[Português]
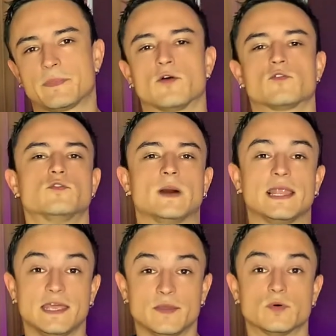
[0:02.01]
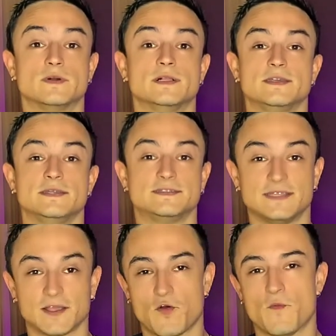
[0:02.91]
para alguma label e
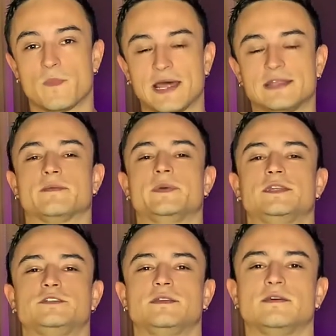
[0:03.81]
ser completamente